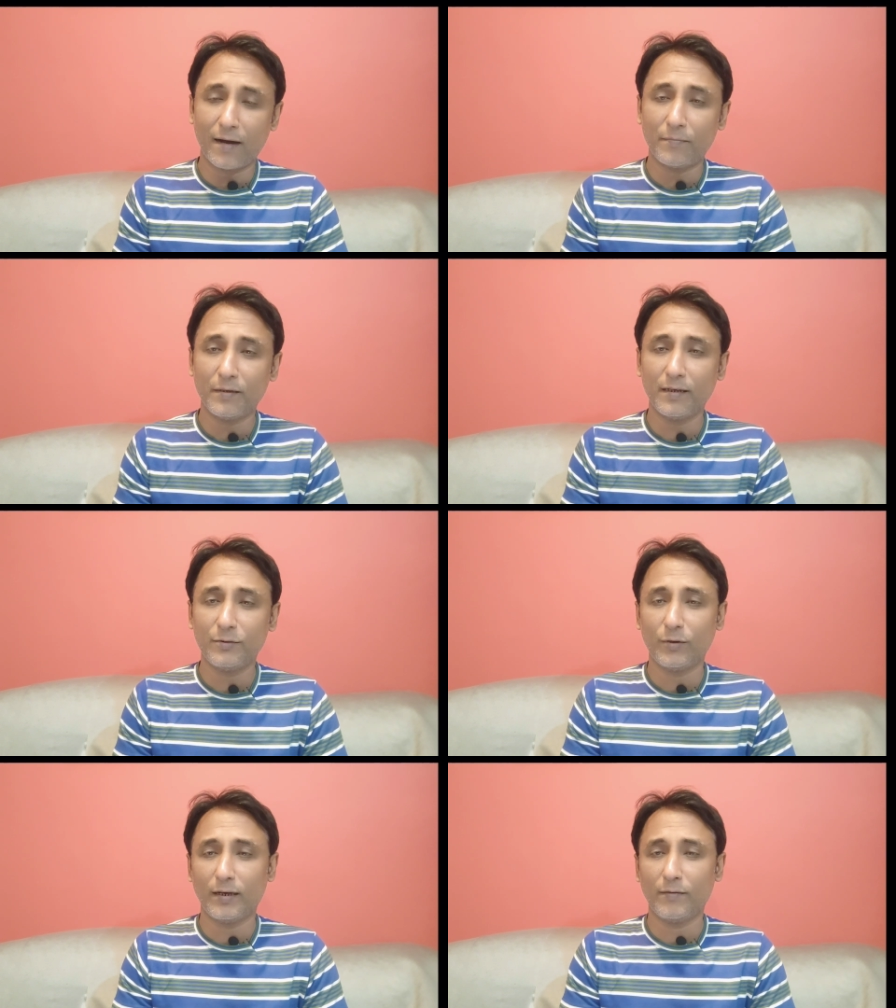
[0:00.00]
आपने
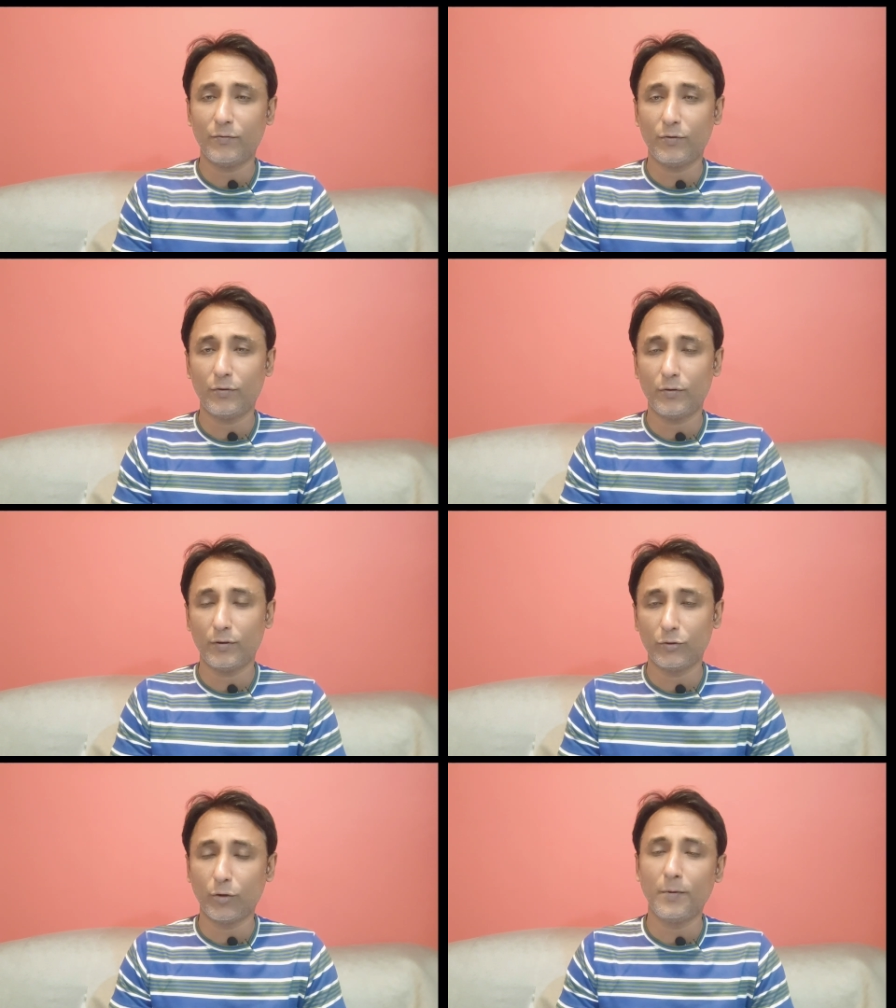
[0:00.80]
जो है
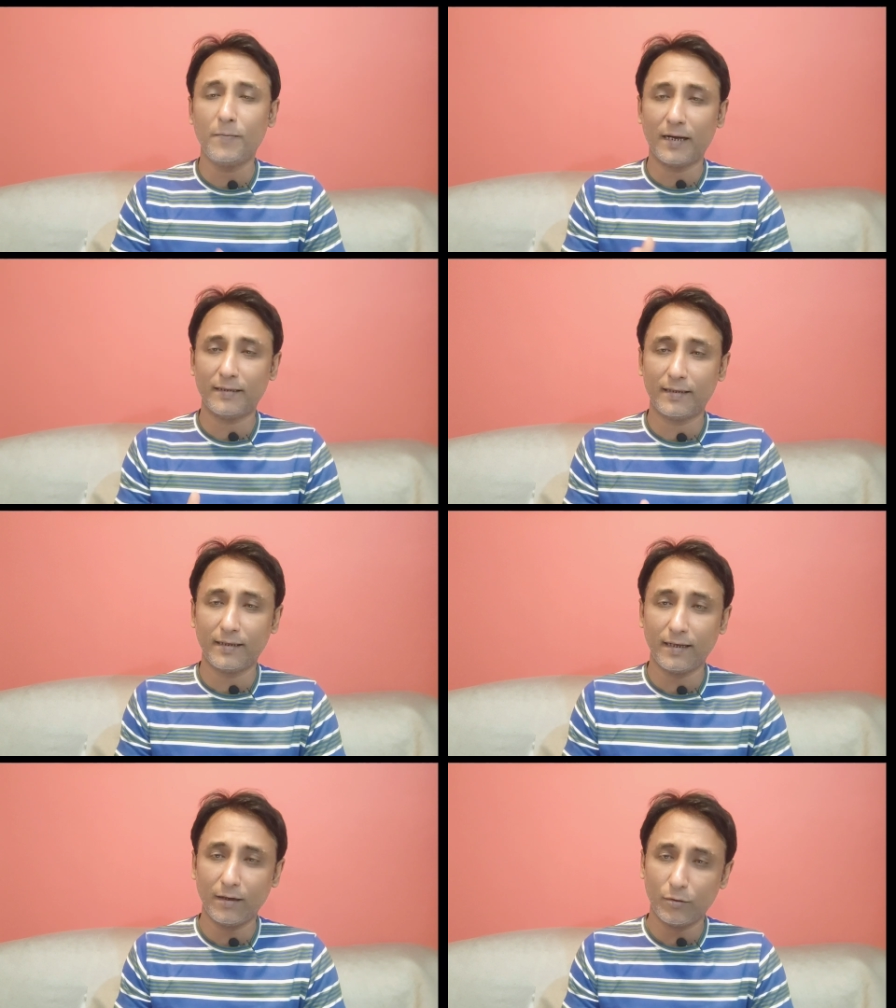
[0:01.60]
वो जो भी बात
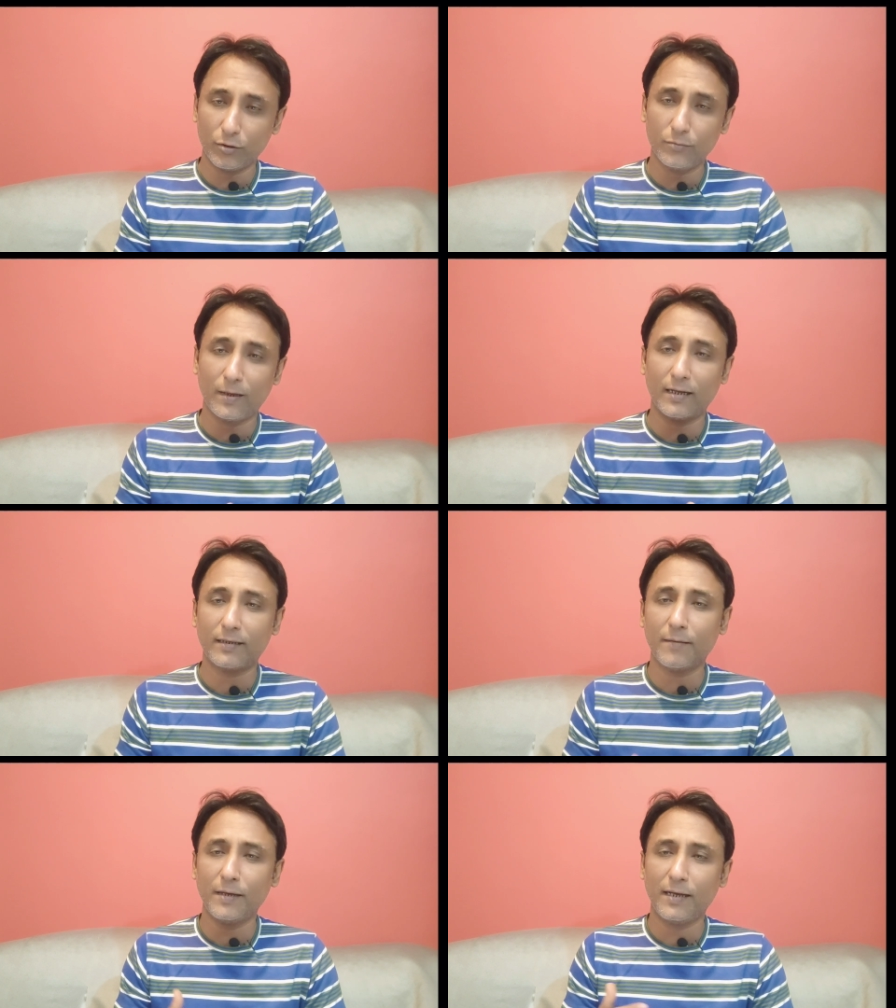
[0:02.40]
की है उस
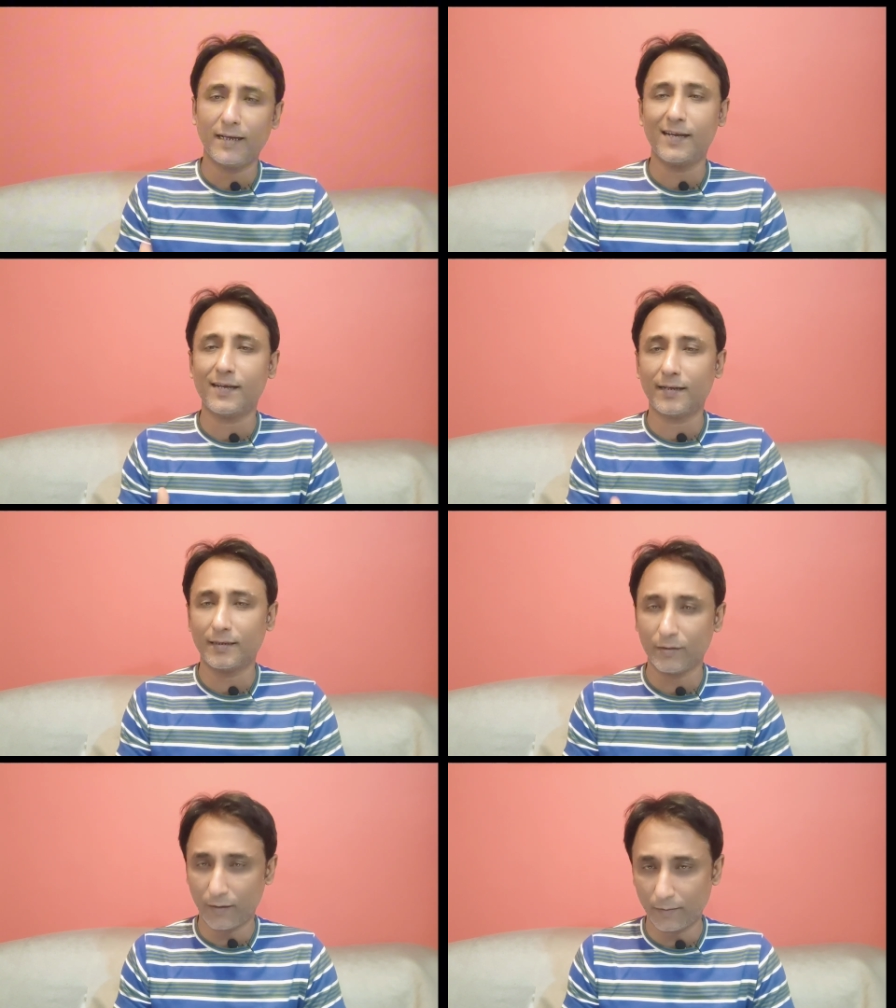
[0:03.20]
बात का मैं एक एक
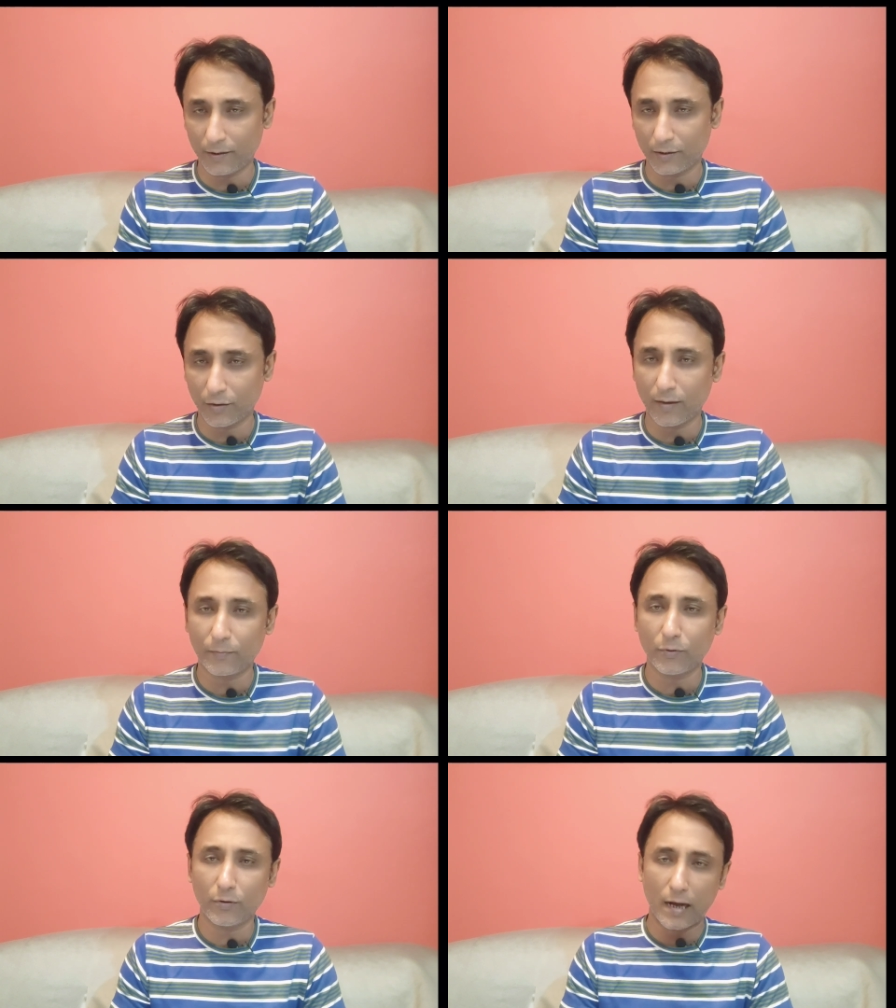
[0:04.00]
करके जवाब देता हूँ
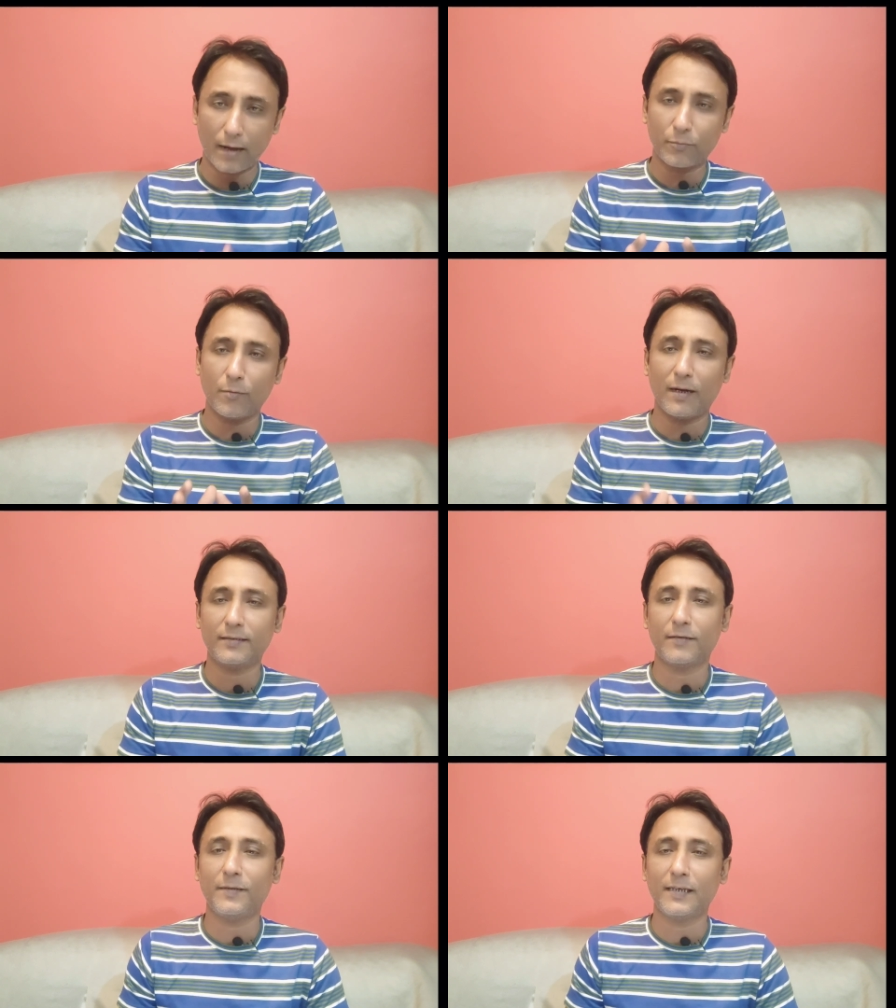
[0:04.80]
आपको आपको
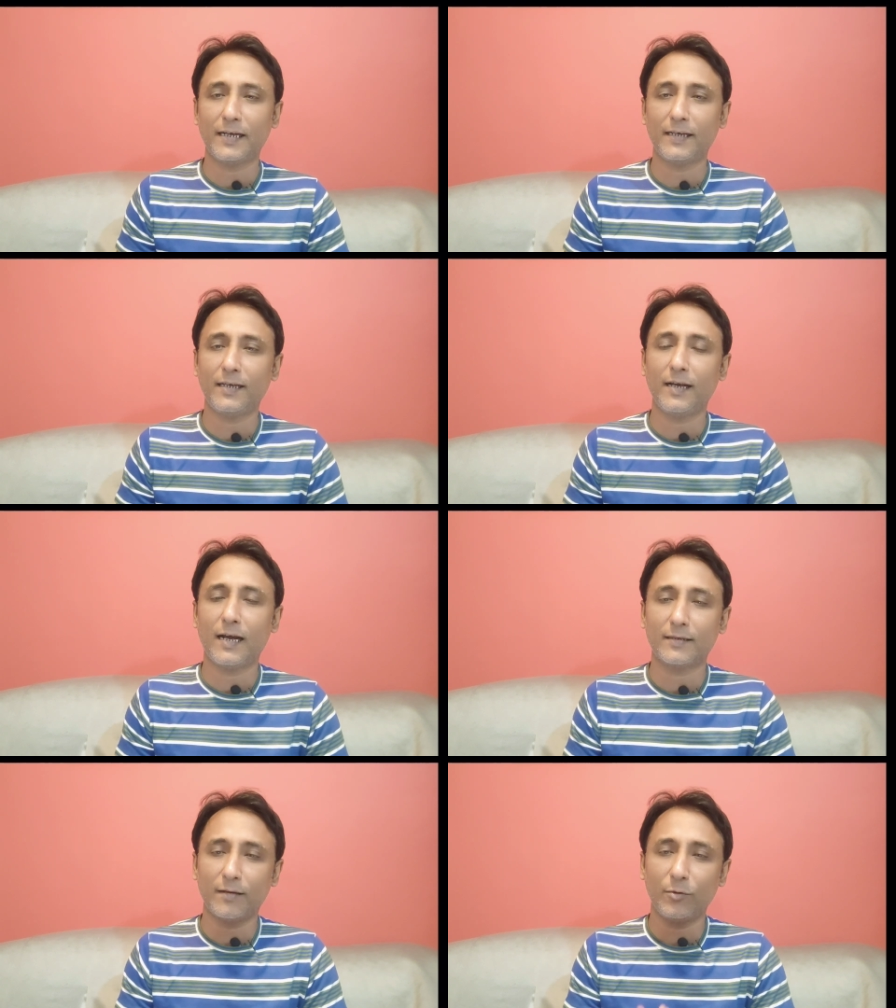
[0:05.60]
बात समझ आएगी कि
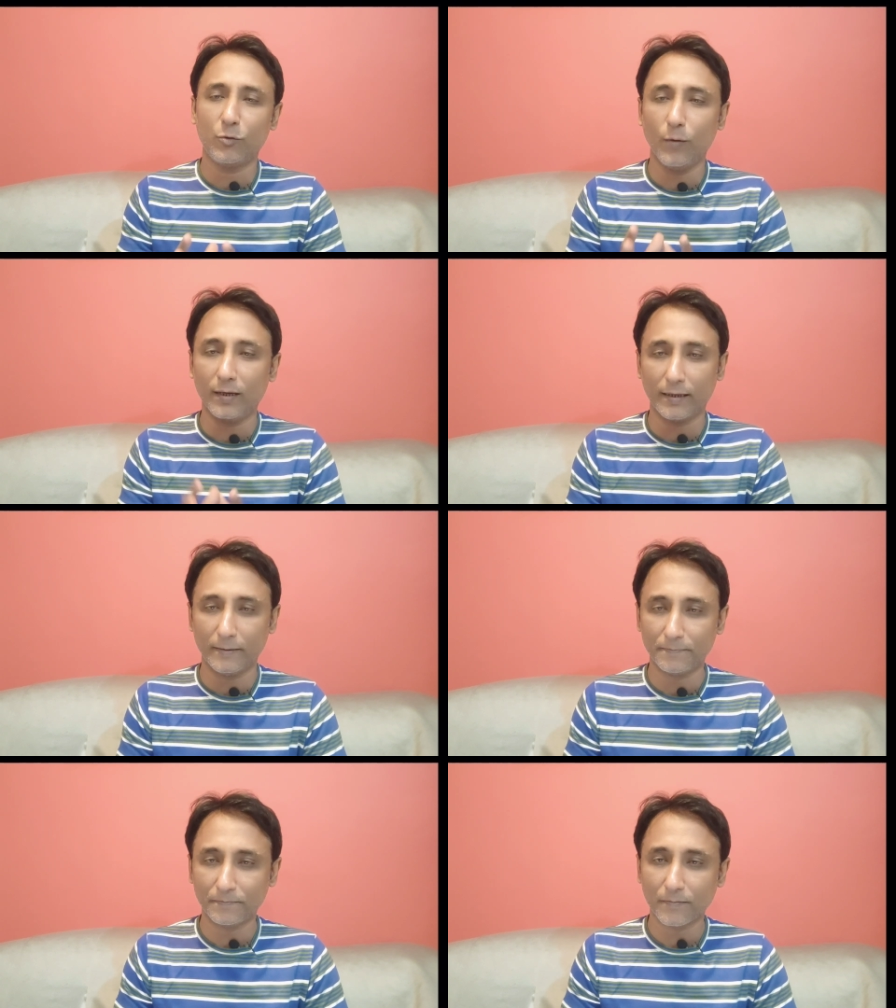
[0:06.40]
असल में हुआ क्या